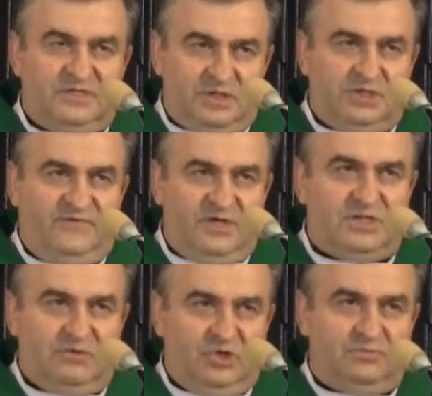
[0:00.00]
Jerzy
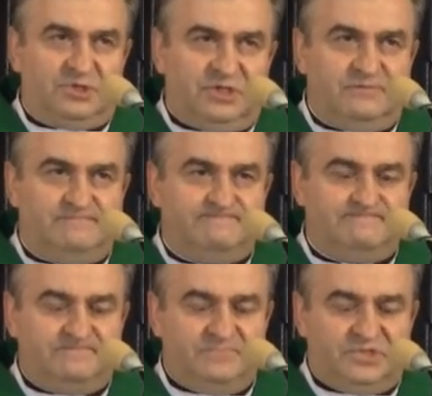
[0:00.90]
wiedział dobrze,
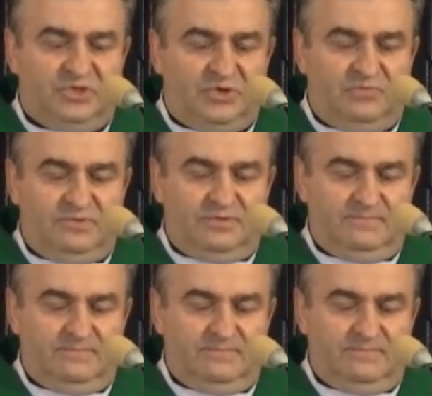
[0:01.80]
co robi